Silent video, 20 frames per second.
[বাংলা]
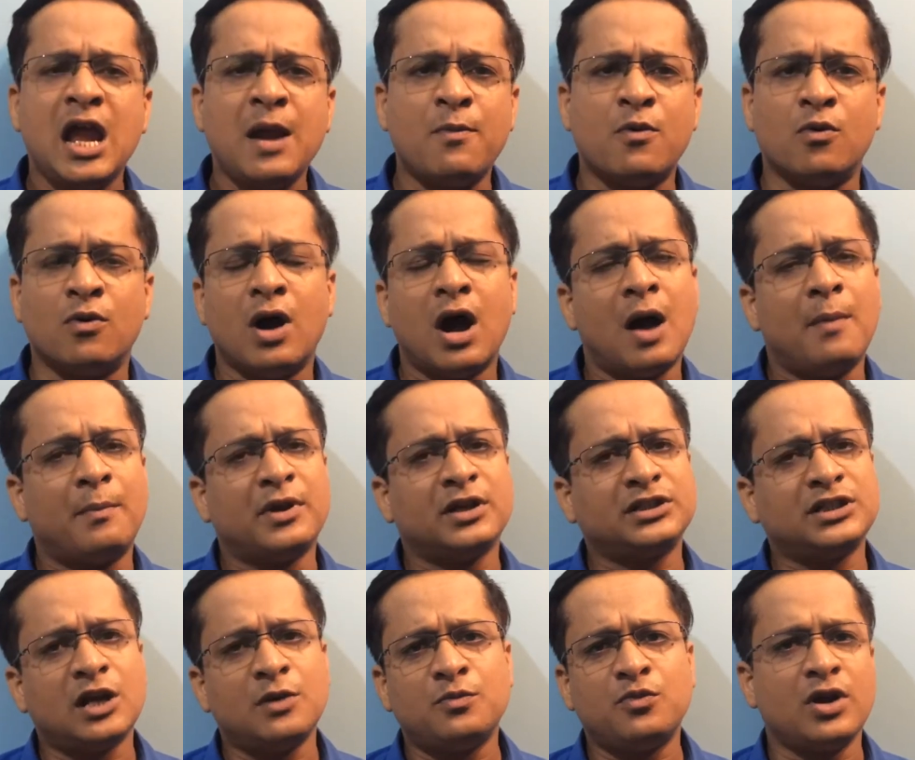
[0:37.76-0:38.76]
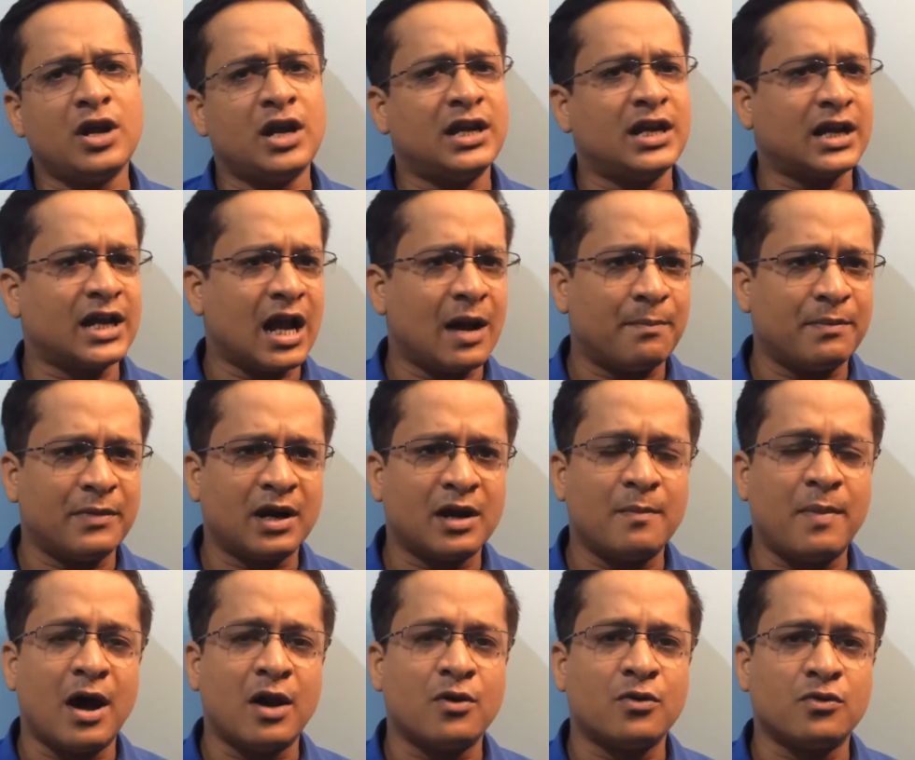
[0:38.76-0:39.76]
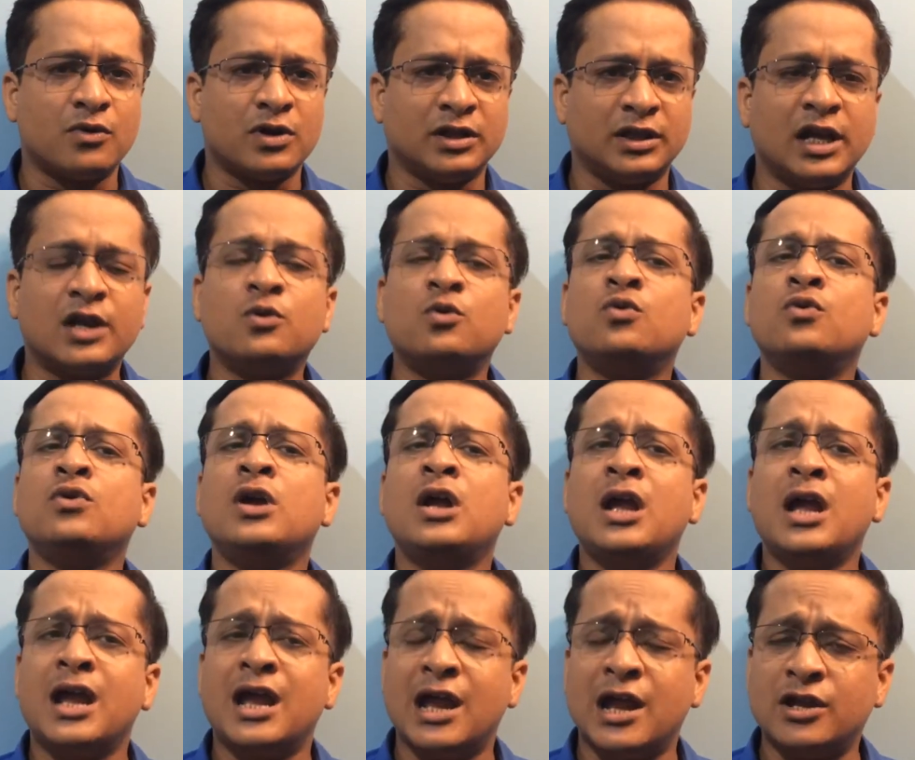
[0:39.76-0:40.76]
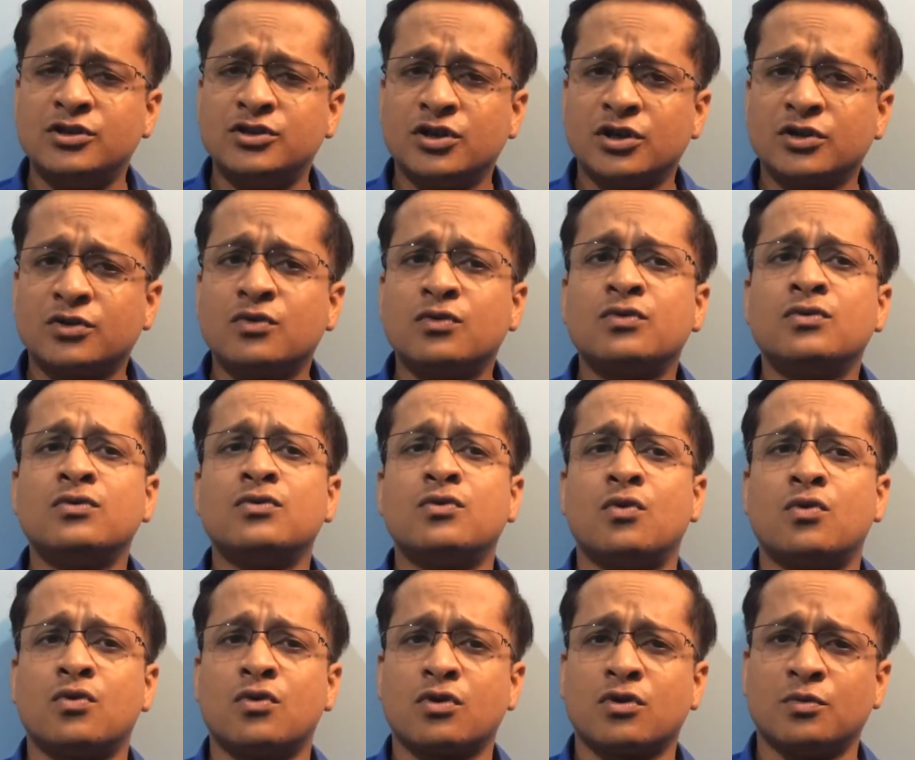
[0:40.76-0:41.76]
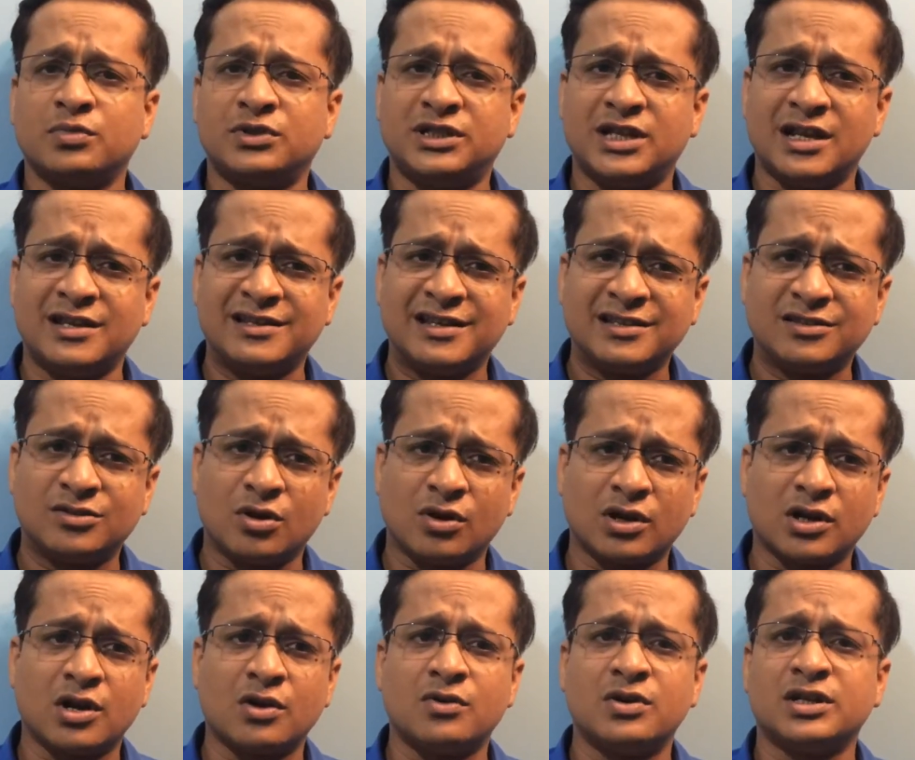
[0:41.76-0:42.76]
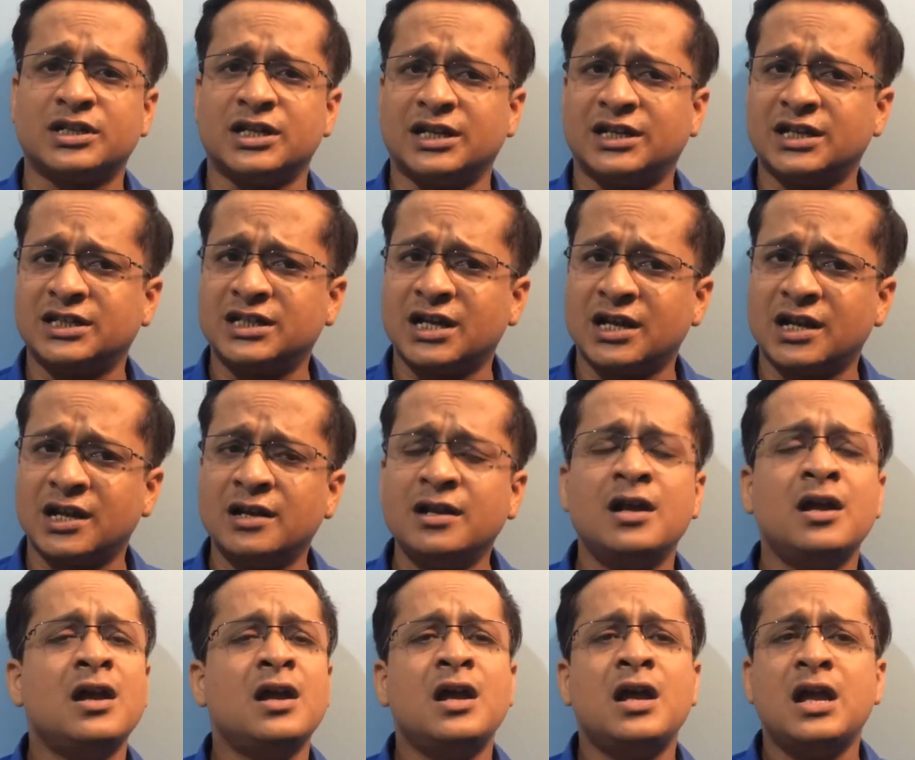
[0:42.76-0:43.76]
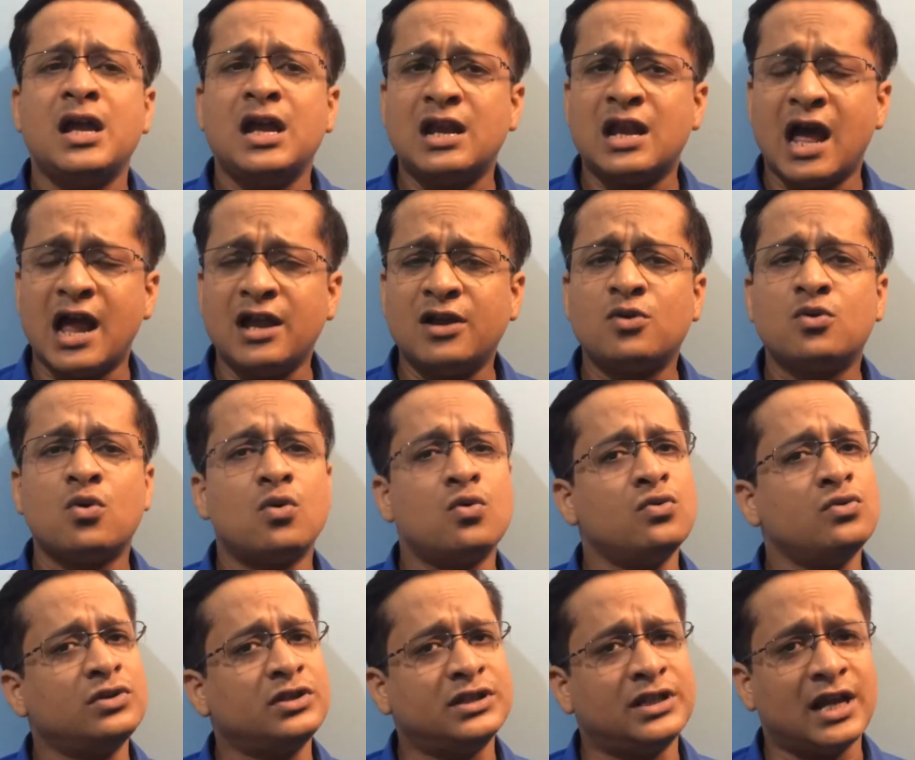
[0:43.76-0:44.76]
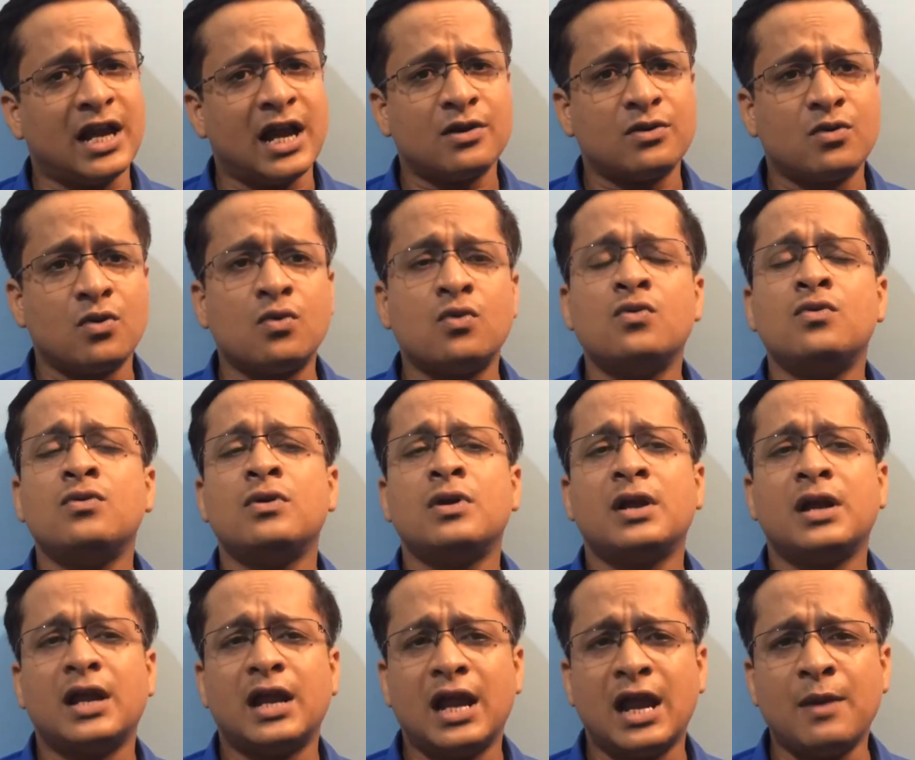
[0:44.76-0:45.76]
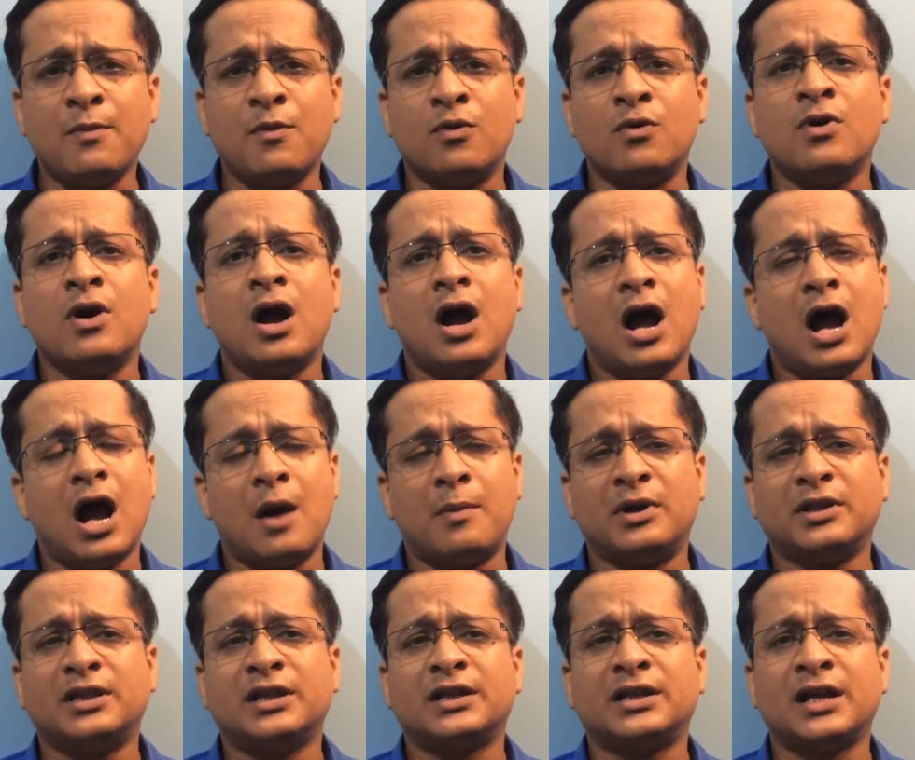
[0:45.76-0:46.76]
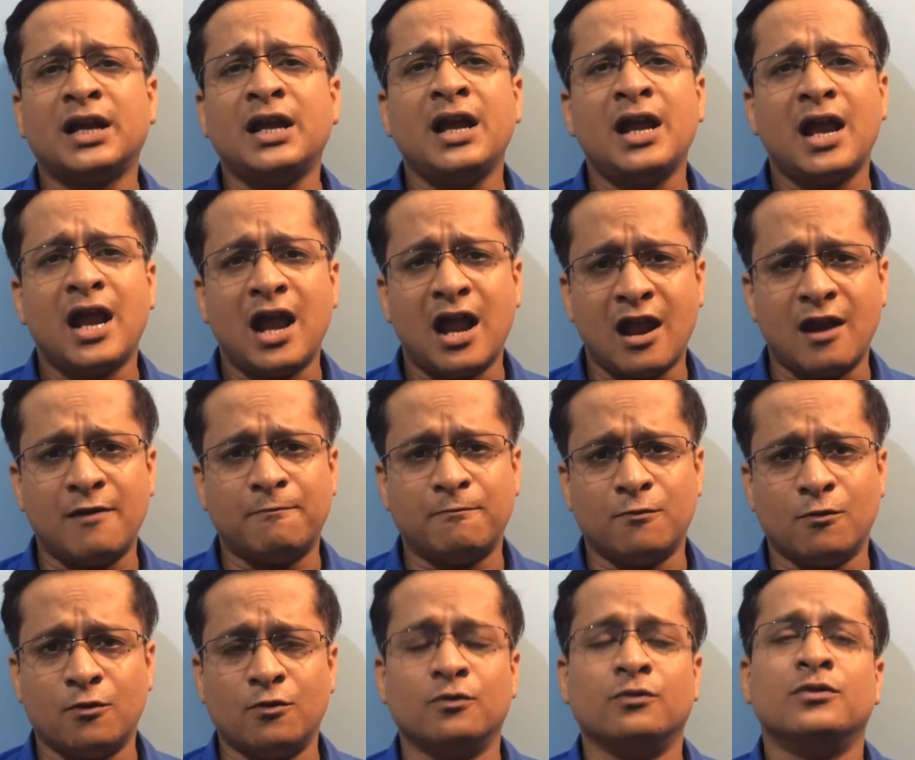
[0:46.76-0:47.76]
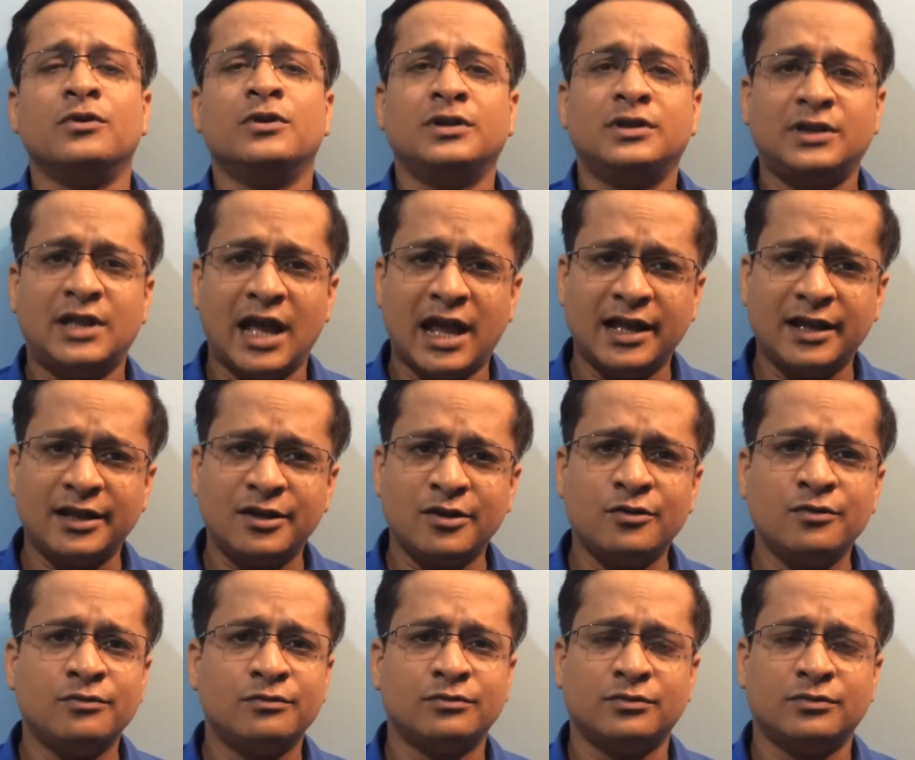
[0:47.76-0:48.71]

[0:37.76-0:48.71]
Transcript: এবং আমরা চাইব এটাকে আপনারা ভালো করে দেখুন এনজয় করুন কোনো রকম চেঞ্জেস দরকার হলে সেটা জানান লাইক করুন শেয়ার করুন এবং আমাদেরকে হেল্প করুন থ্যাংক ইউ